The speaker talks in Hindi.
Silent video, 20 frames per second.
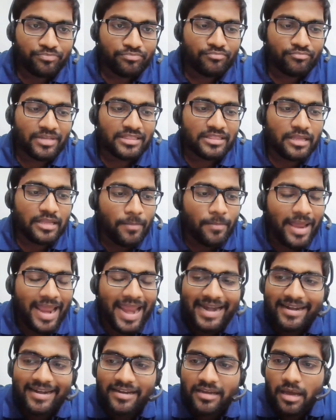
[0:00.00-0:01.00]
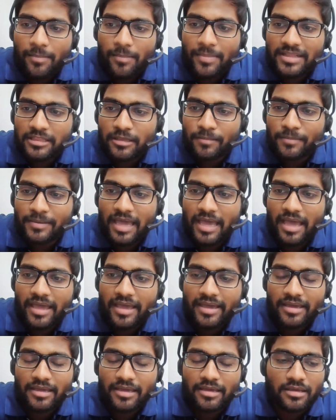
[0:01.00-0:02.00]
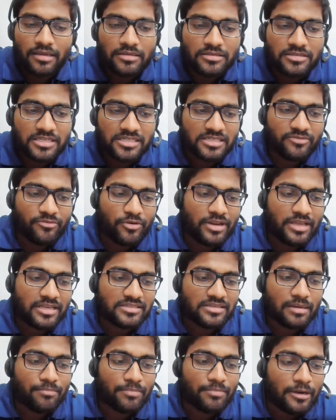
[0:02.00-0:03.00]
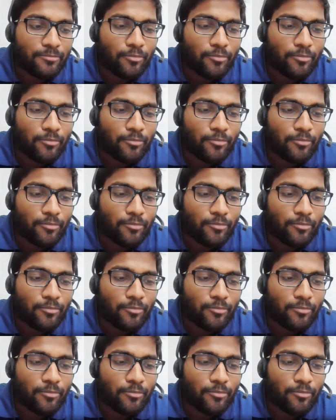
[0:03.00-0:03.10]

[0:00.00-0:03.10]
मतलब एंड का मतलब क्या है जैसे फॉर एग्जाम्पल